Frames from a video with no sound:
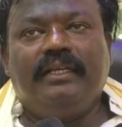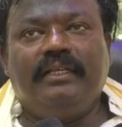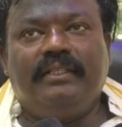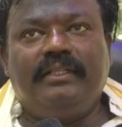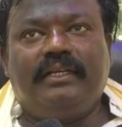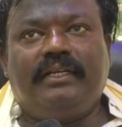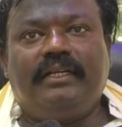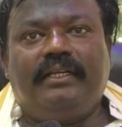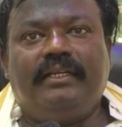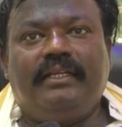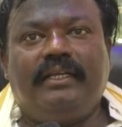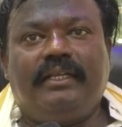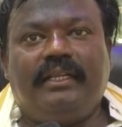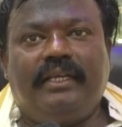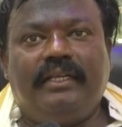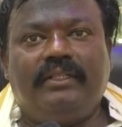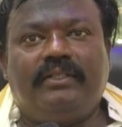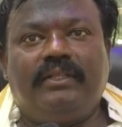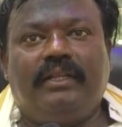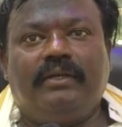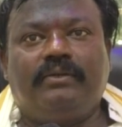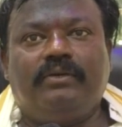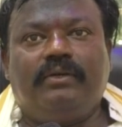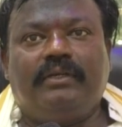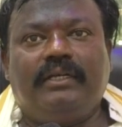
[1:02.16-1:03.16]
ఎందుకంటే
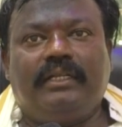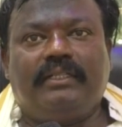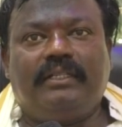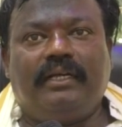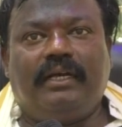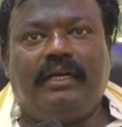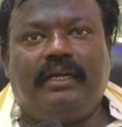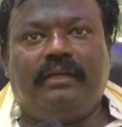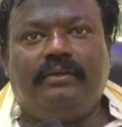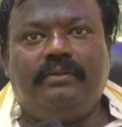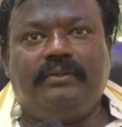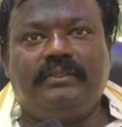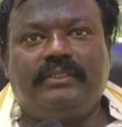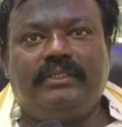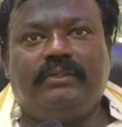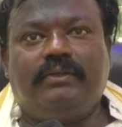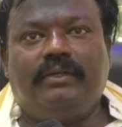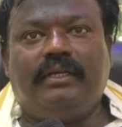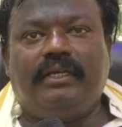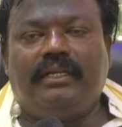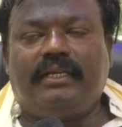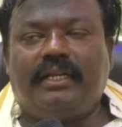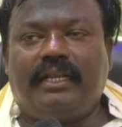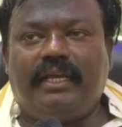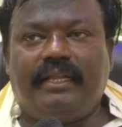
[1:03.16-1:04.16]
రైతులకు గత నుంచి
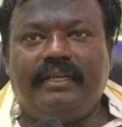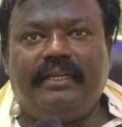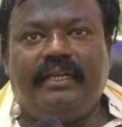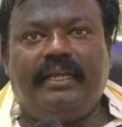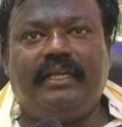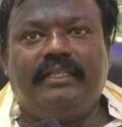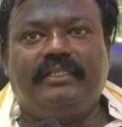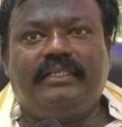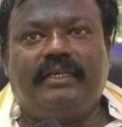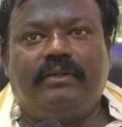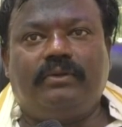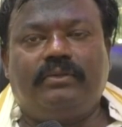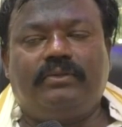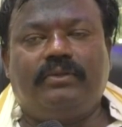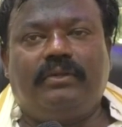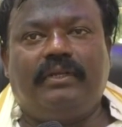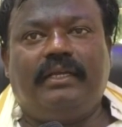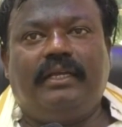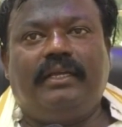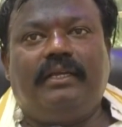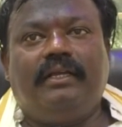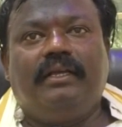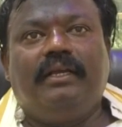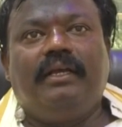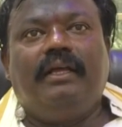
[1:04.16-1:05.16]
కూడా ఇక్కడ అన్యాయాలు
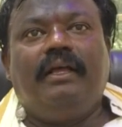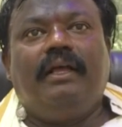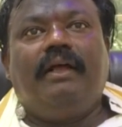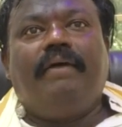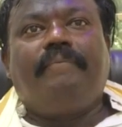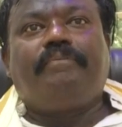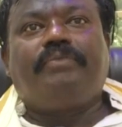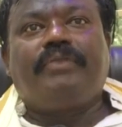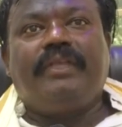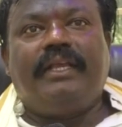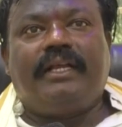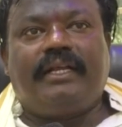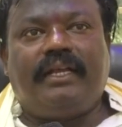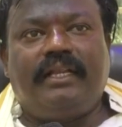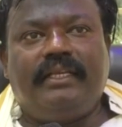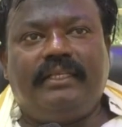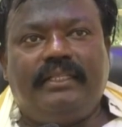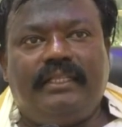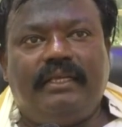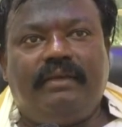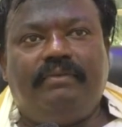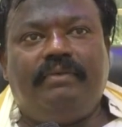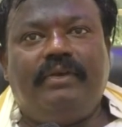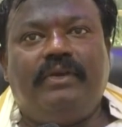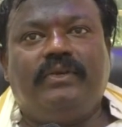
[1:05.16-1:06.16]
జరుగుతున్నాయి ఇక్కడ
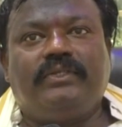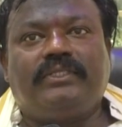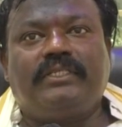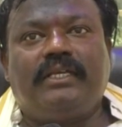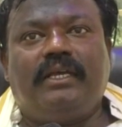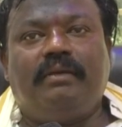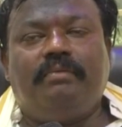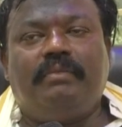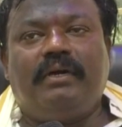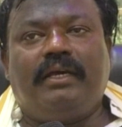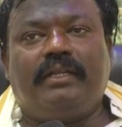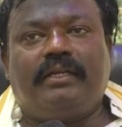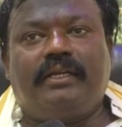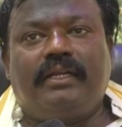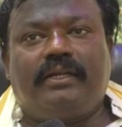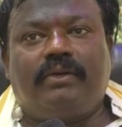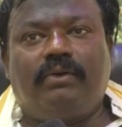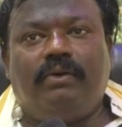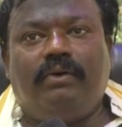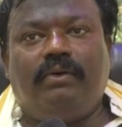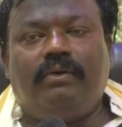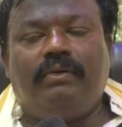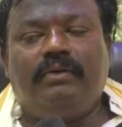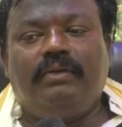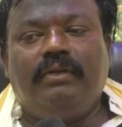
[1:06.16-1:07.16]
ఇదే వ్యవసాయ
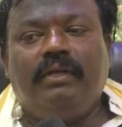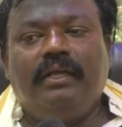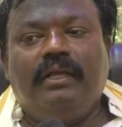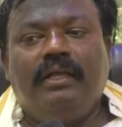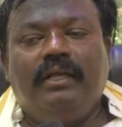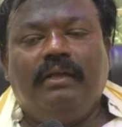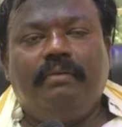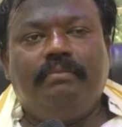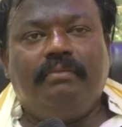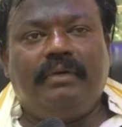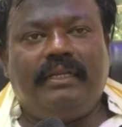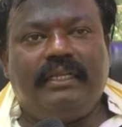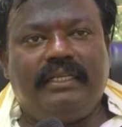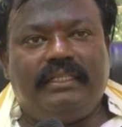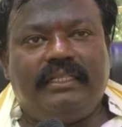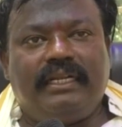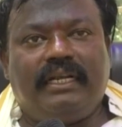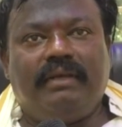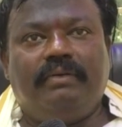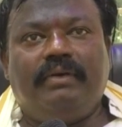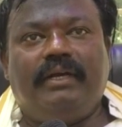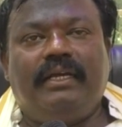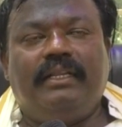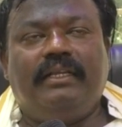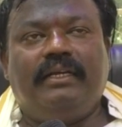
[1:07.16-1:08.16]
మార్కెట్లో మరి
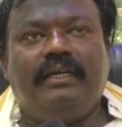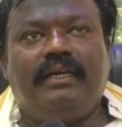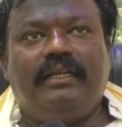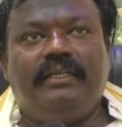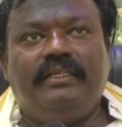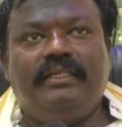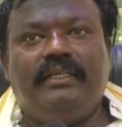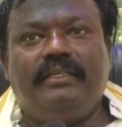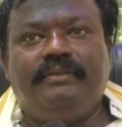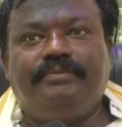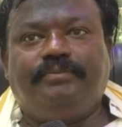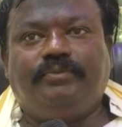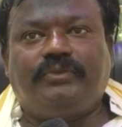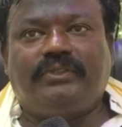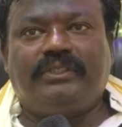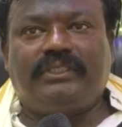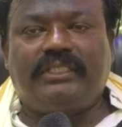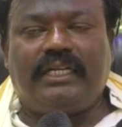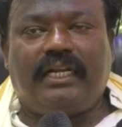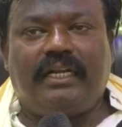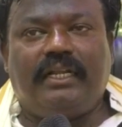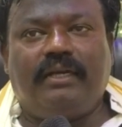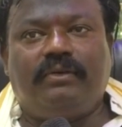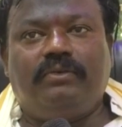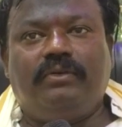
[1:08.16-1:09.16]
దడవాయలు కానీ
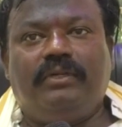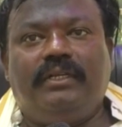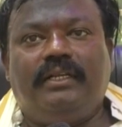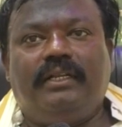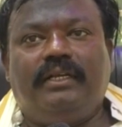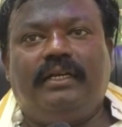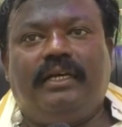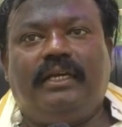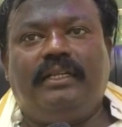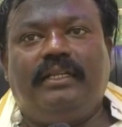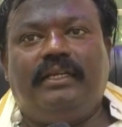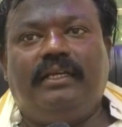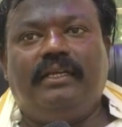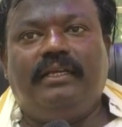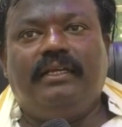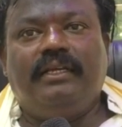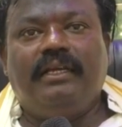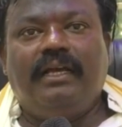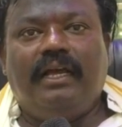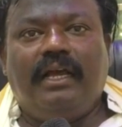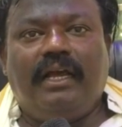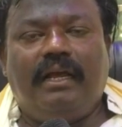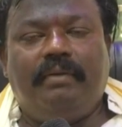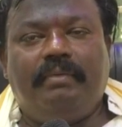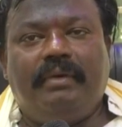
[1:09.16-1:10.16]
చాటాకూలీలు కానీ
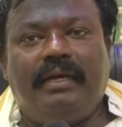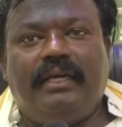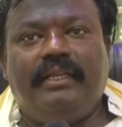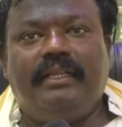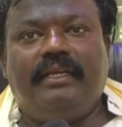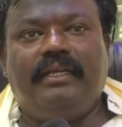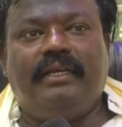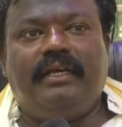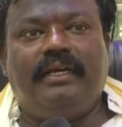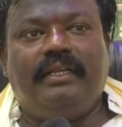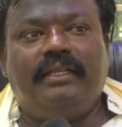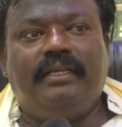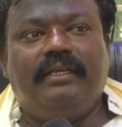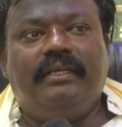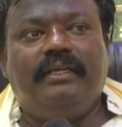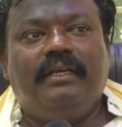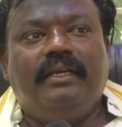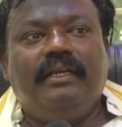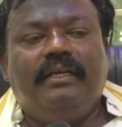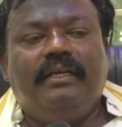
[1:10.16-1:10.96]
హమాలి కానీ